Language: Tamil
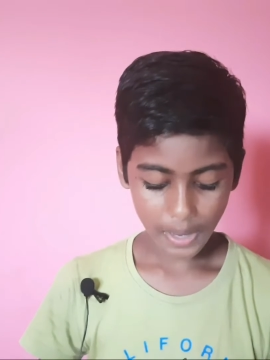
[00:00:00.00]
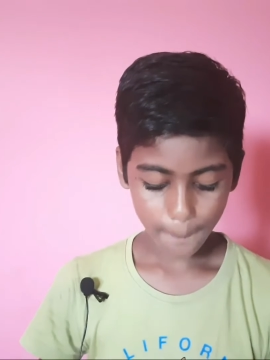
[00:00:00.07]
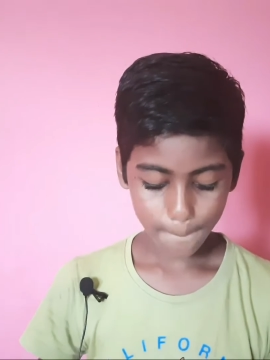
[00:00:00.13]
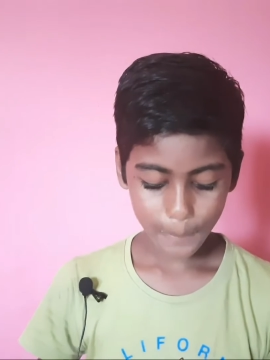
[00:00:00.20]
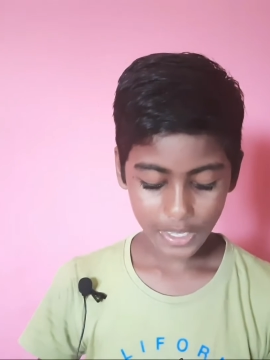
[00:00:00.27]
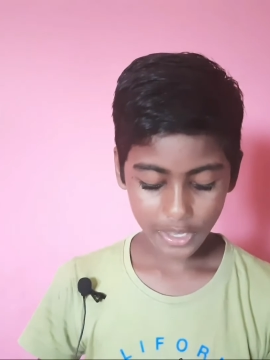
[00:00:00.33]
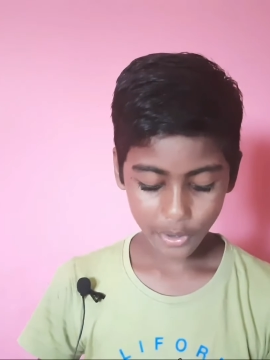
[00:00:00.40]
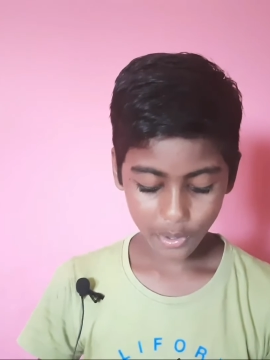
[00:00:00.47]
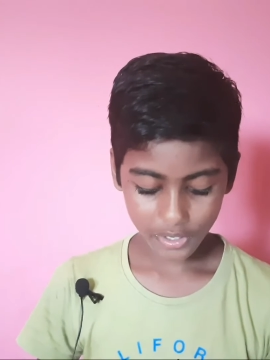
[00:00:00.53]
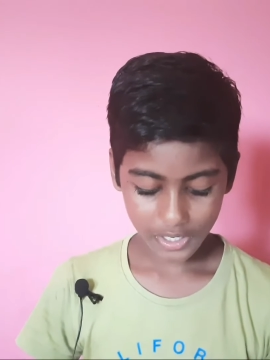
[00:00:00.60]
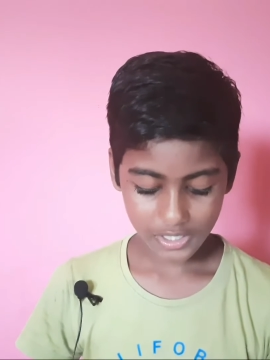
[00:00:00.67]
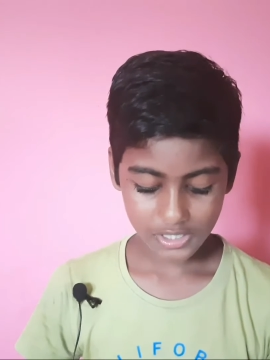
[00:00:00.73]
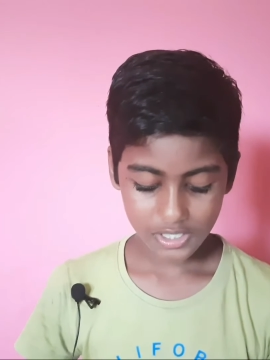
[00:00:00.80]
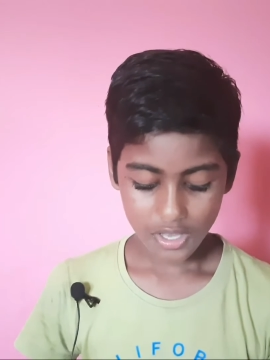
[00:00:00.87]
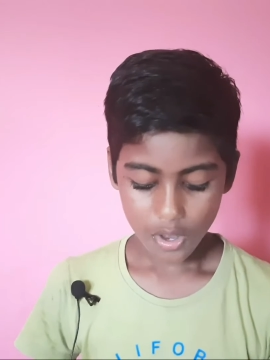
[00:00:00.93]

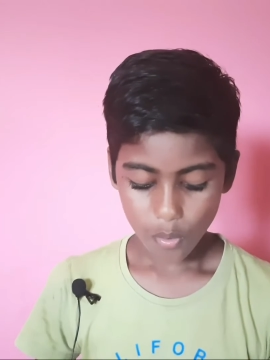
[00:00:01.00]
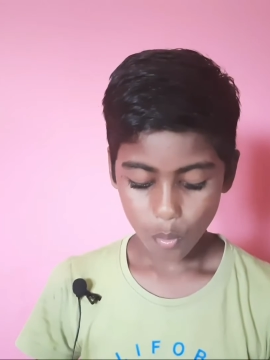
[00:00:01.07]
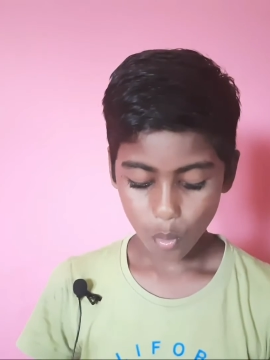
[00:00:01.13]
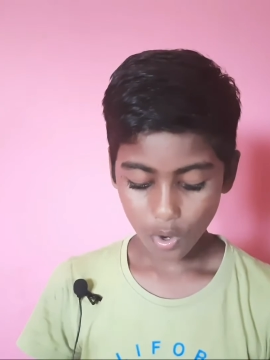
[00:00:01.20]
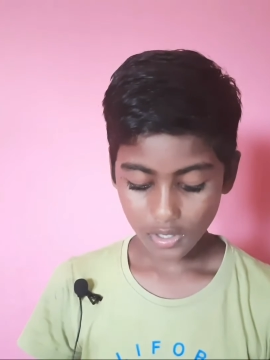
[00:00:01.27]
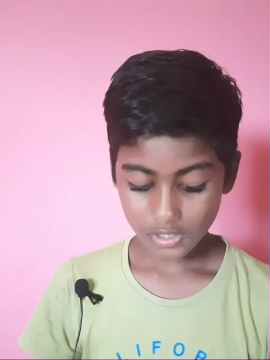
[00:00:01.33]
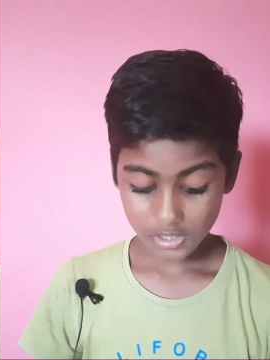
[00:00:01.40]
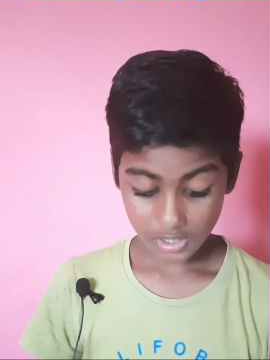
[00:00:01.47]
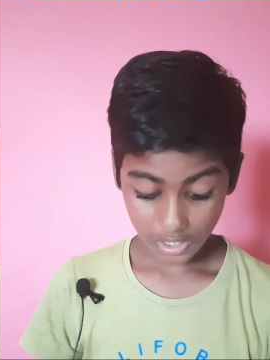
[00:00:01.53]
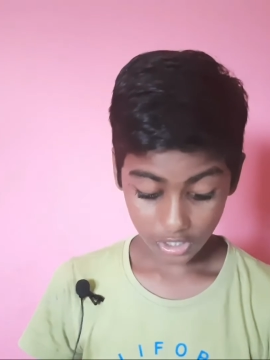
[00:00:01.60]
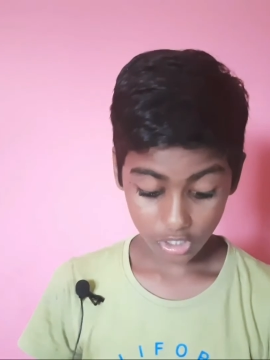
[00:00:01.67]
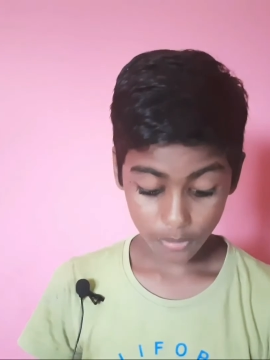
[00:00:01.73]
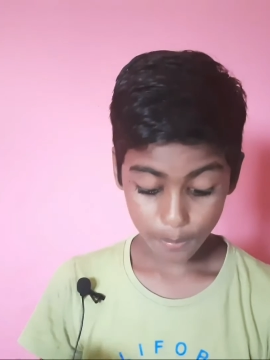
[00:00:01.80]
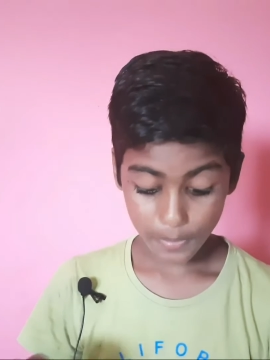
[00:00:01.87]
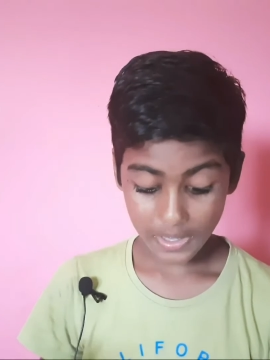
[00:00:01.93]
எம்இஆர்எஸ் வாஸ் e
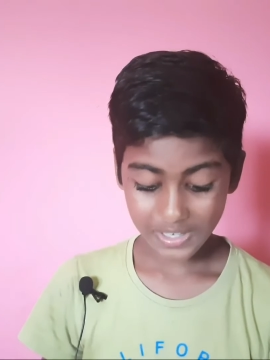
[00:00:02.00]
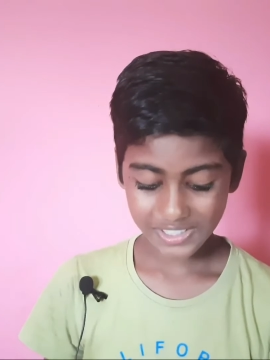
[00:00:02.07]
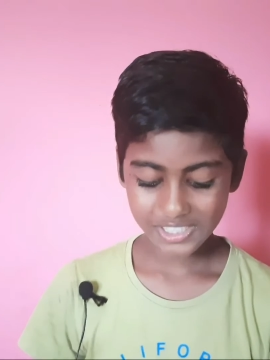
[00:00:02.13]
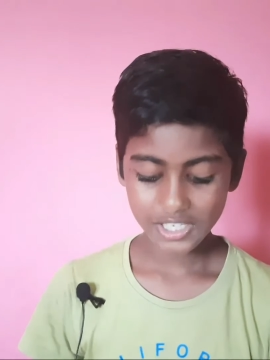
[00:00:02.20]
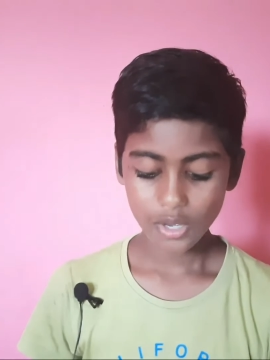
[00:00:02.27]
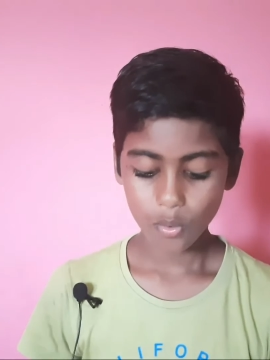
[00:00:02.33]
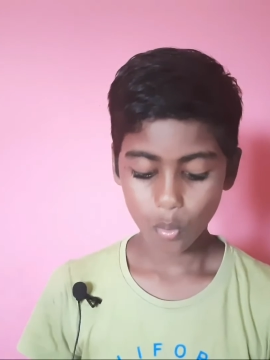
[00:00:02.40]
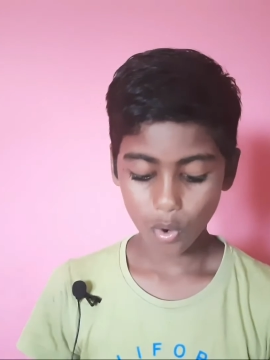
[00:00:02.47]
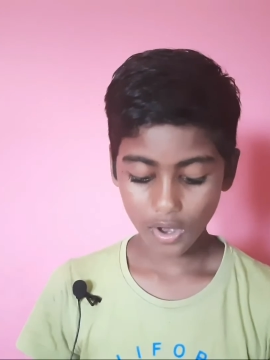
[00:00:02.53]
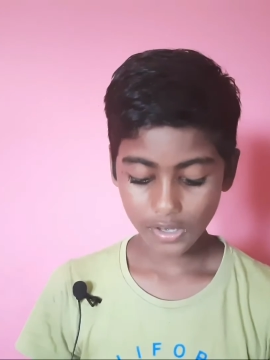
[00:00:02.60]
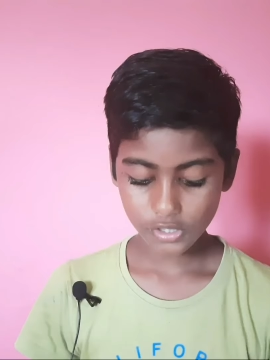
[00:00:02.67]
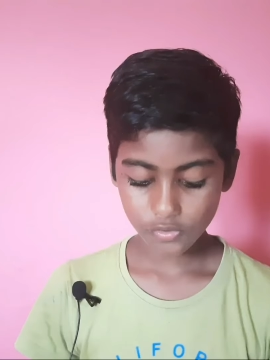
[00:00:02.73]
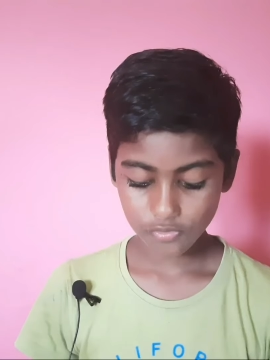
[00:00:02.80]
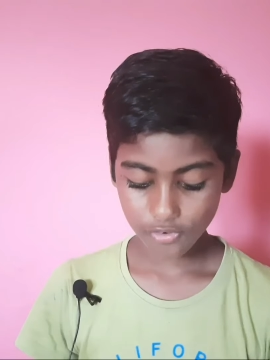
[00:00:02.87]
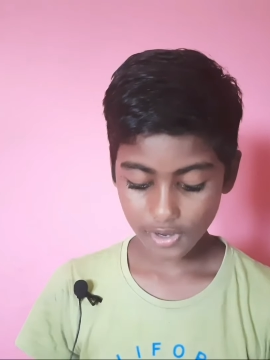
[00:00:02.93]
அதாவது மெஸ்
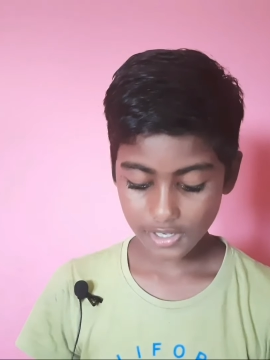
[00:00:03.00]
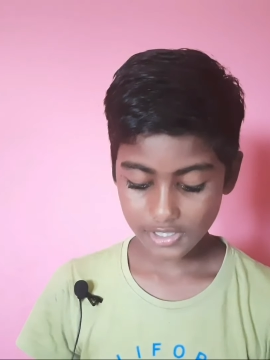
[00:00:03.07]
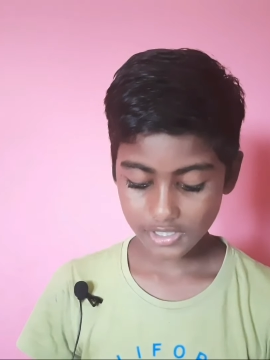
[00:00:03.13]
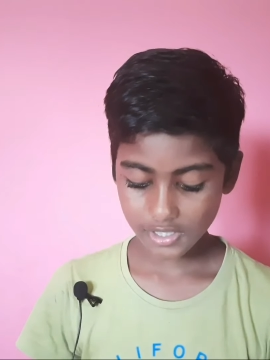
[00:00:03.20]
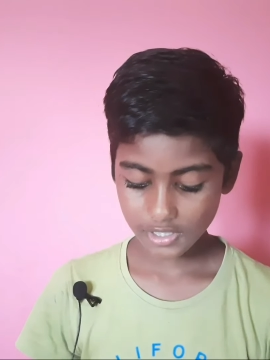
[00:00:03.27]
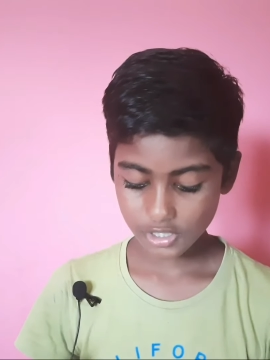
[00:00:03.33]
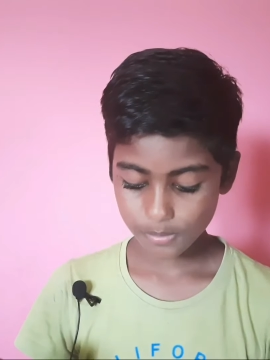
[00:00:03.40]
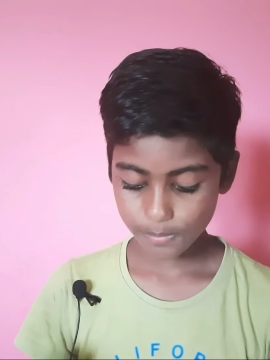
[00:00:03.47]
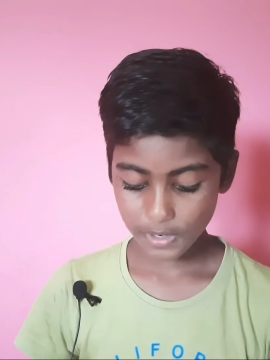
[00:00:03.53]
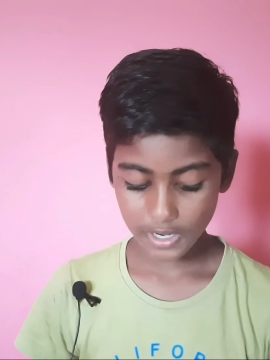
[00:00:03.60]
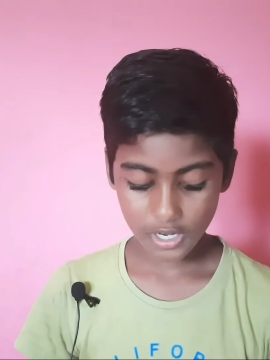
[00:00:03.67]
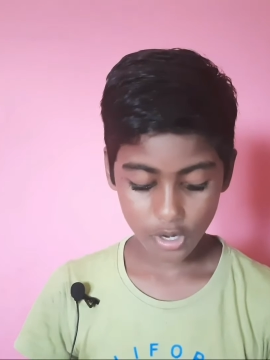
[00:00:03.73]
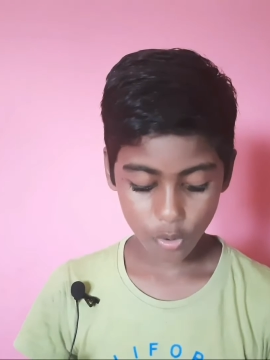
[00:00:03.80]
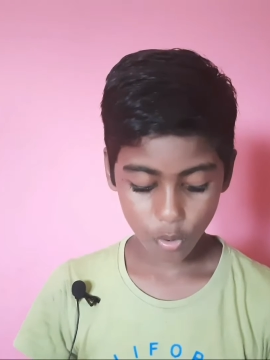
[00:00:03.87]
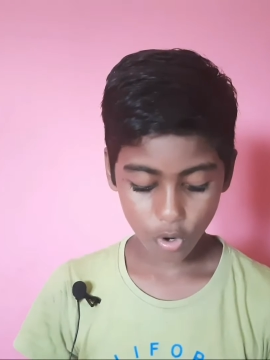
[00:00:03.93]
வாஸ் ஃபர்ஸ்ட்
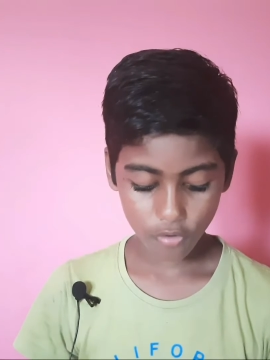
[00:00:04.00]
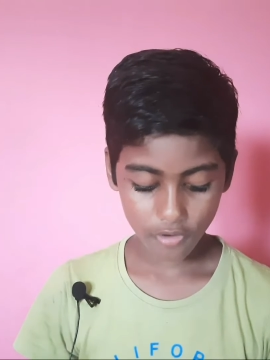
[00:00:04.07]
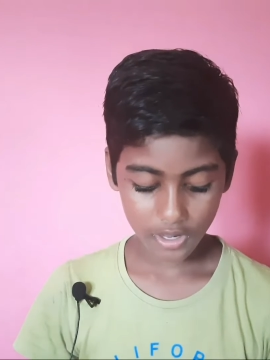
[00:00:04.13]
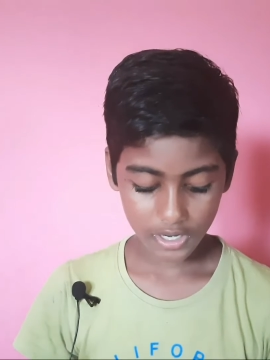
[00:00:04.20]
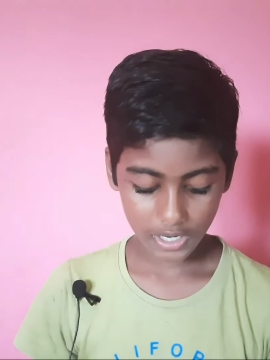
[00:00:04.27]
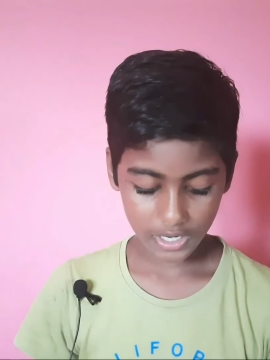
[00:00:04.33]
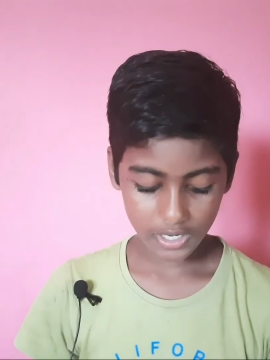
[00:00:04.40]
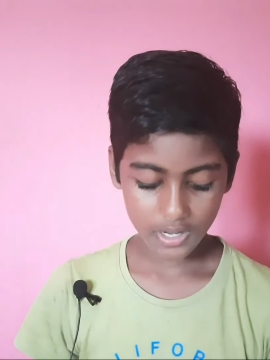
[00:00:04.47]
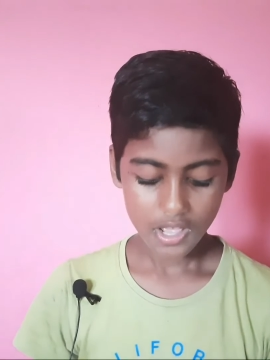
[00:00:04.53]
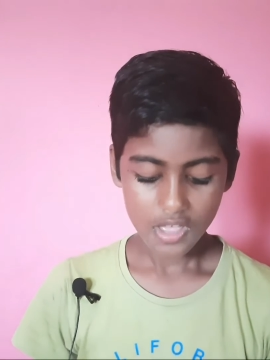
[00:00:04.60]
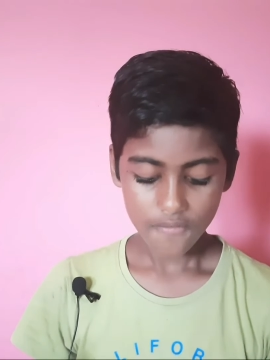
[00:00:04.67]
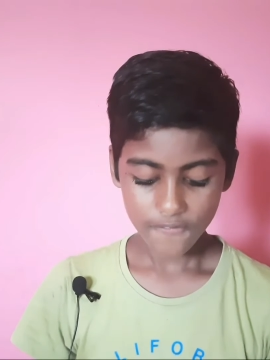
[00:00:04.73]
ஸ்ப்ரெட் ஓவர் இன்